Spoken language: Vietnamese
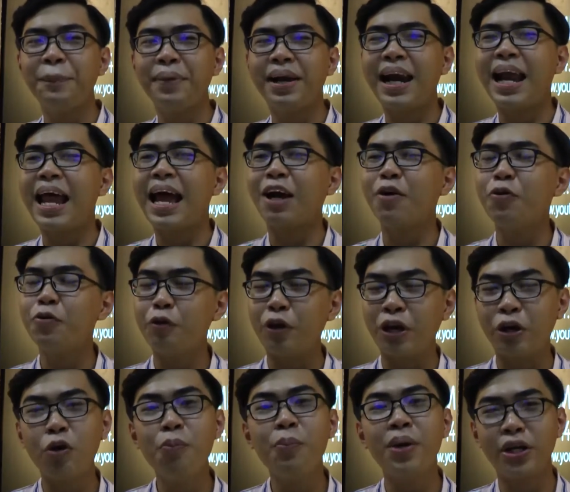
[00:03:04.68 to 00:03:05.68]
là câu
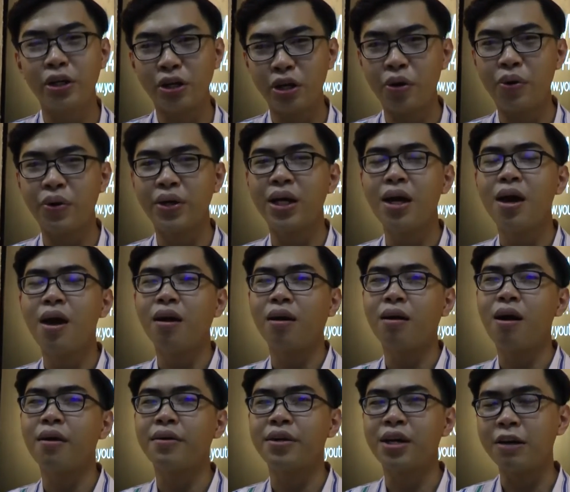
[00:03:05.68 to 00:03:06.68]
chuyện của mình rồi
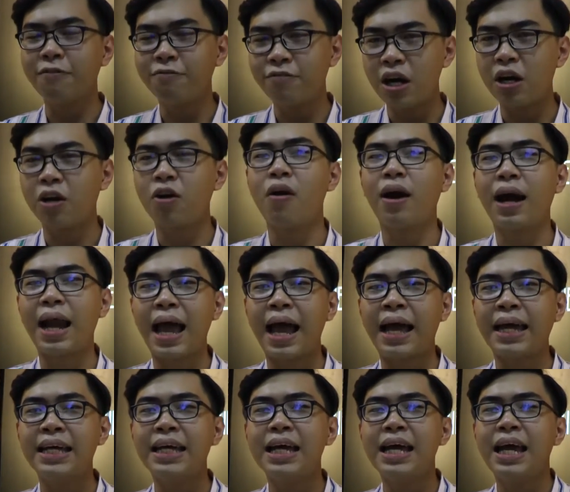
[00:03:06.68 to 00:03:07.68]
còn những phần còn
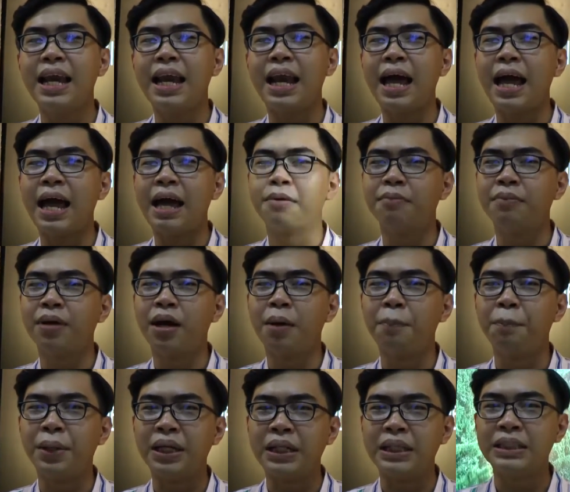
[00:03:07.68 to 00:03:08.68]
lại là à,
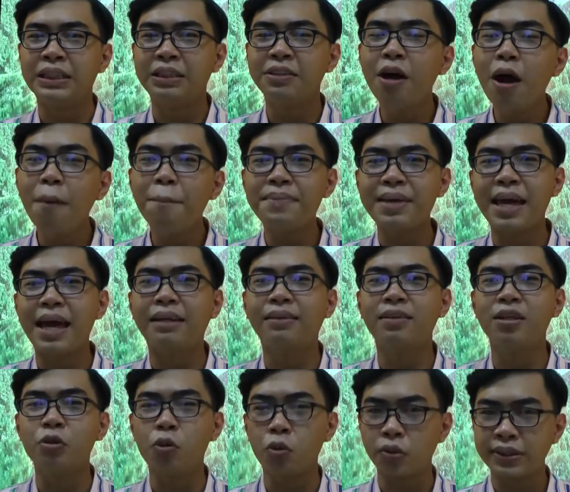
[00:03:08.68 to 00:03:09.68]
mình góp nhặt
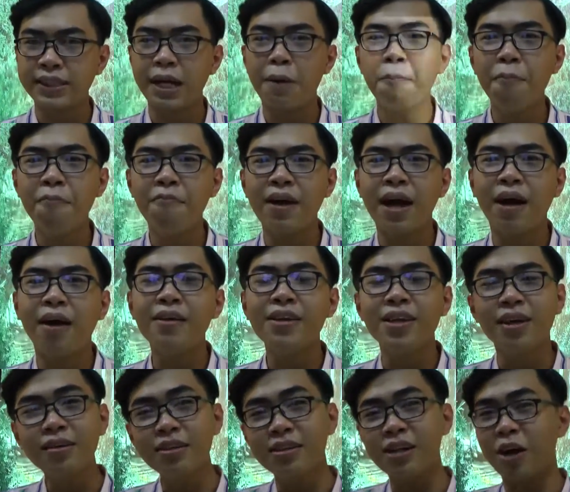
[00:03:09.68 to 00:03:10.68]
từ cuộc sống và có
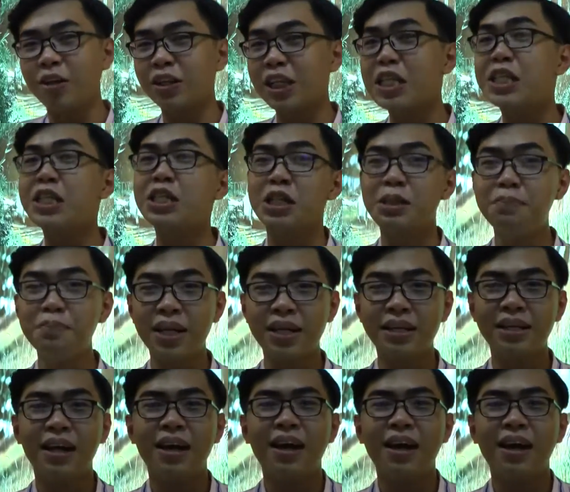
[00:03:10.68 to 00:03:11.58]
những người họ tin tưởng mình